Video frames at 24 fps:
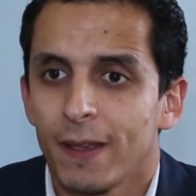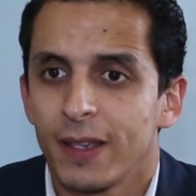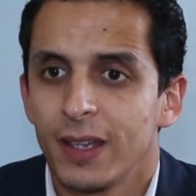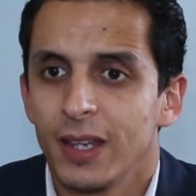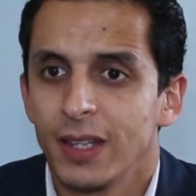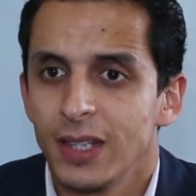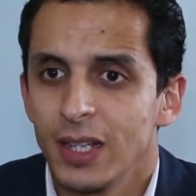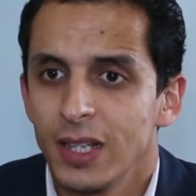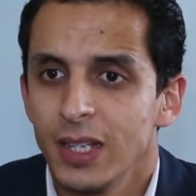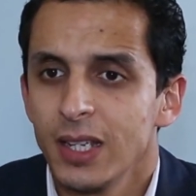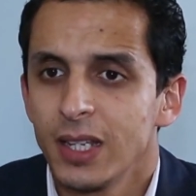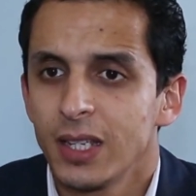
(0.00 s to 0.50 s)

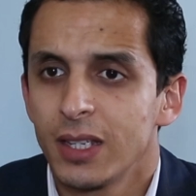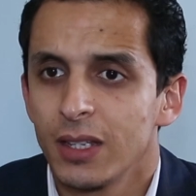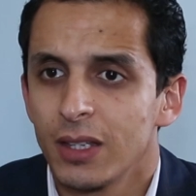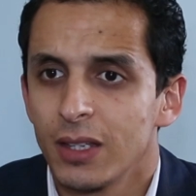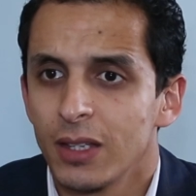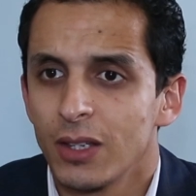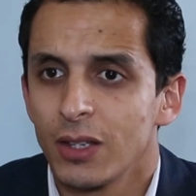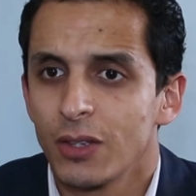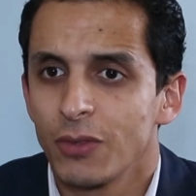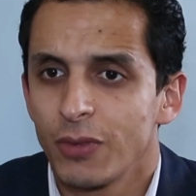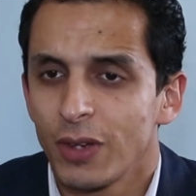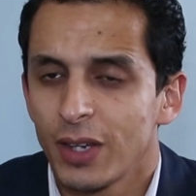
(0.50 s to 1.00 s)
كذلك
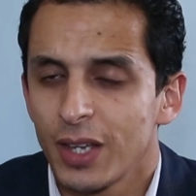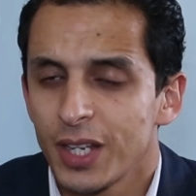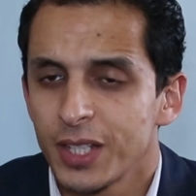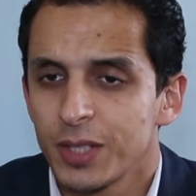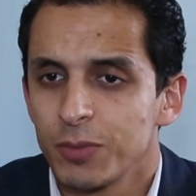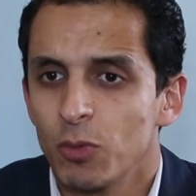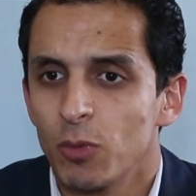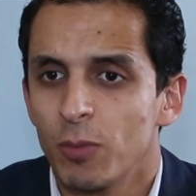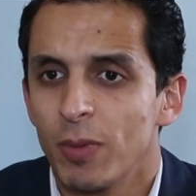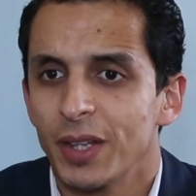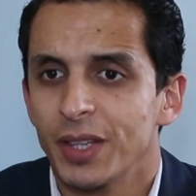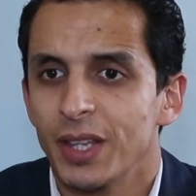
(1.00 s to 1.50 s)
آه، فقره
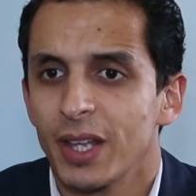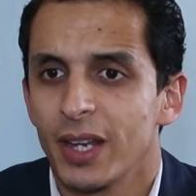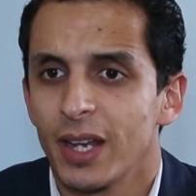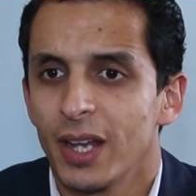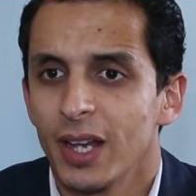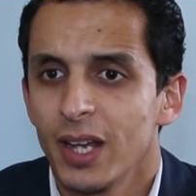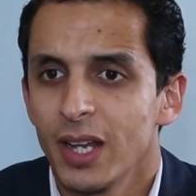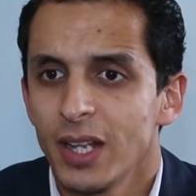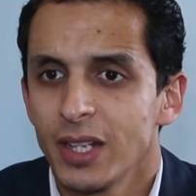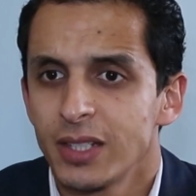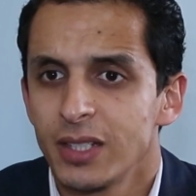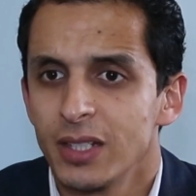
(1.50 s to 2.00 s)

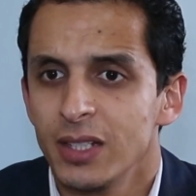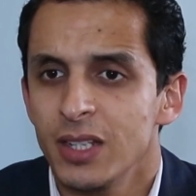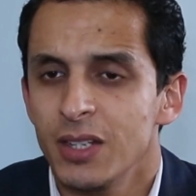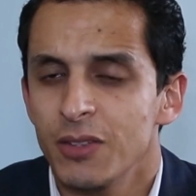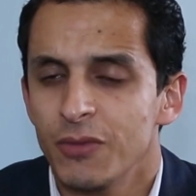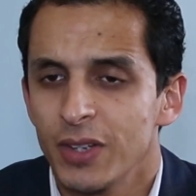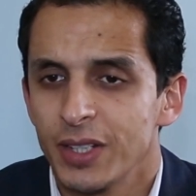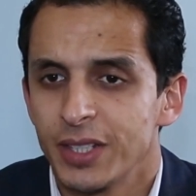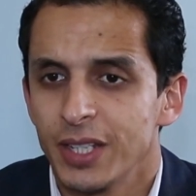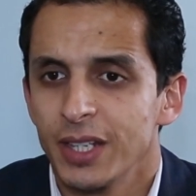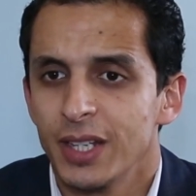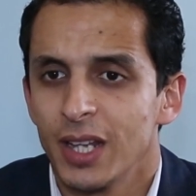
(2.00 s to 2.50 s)
مبادرات اللي
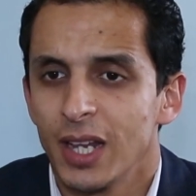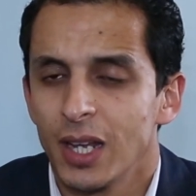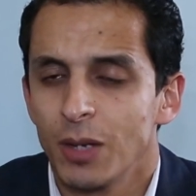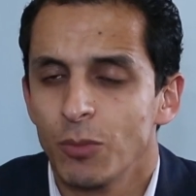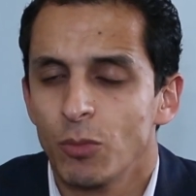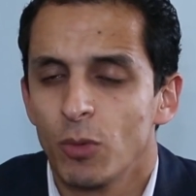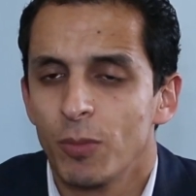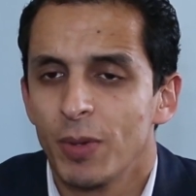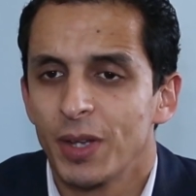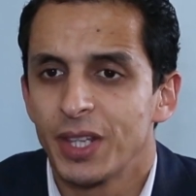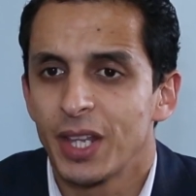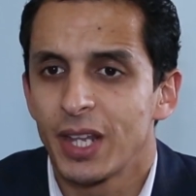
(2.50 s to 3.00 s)
انفتحنا على
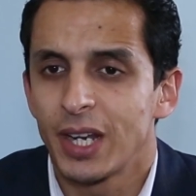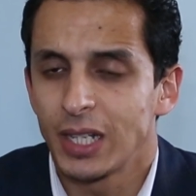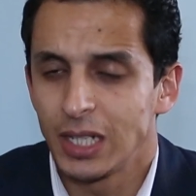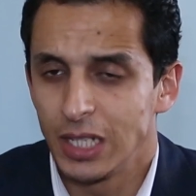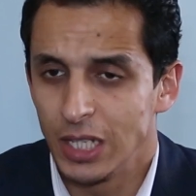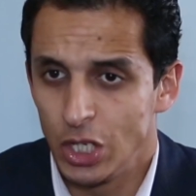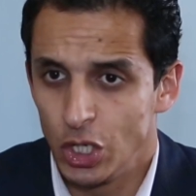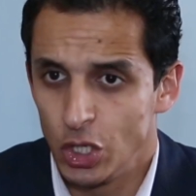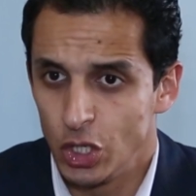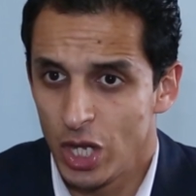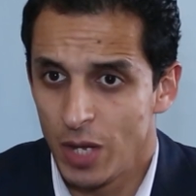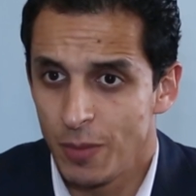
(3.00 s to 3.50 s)
المبادرات
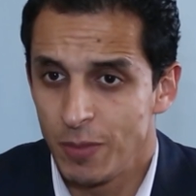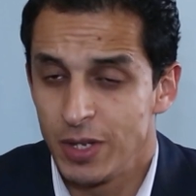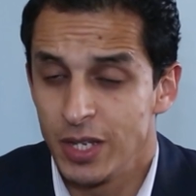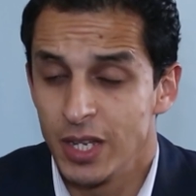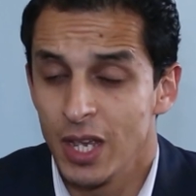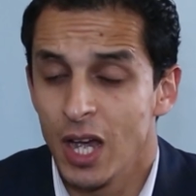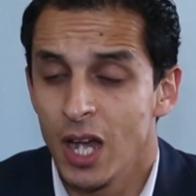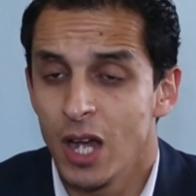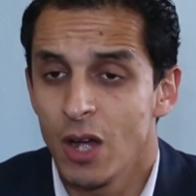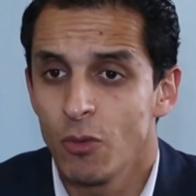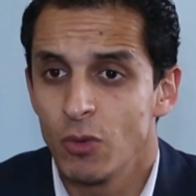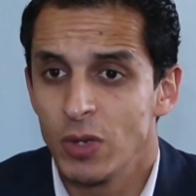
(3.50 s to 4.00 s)

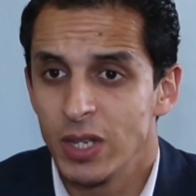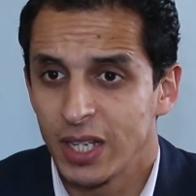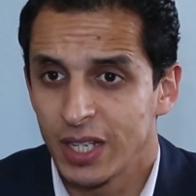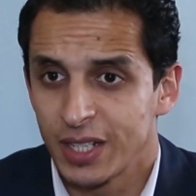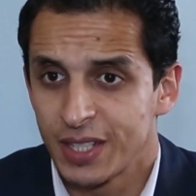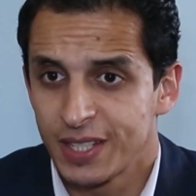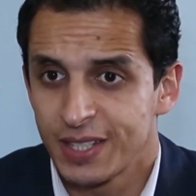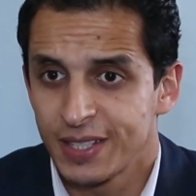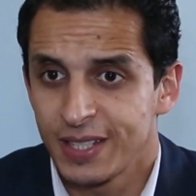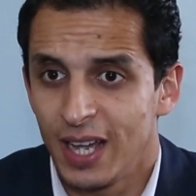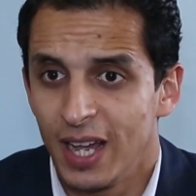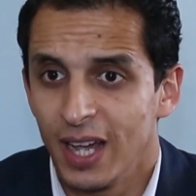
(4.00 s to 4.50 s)
الايجابيه واللي
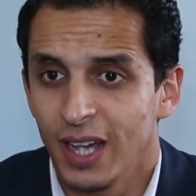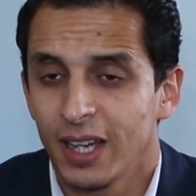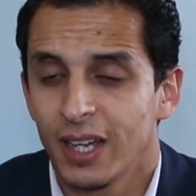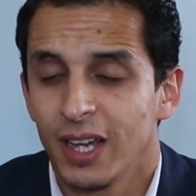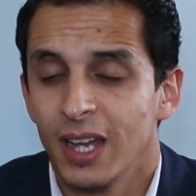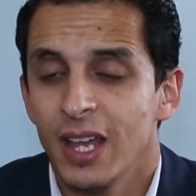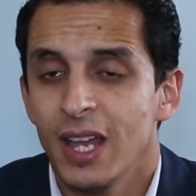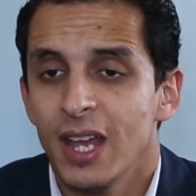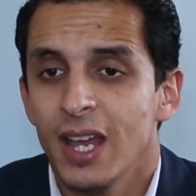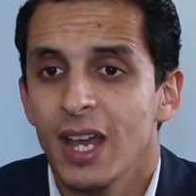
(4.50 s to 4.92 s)
كتستحق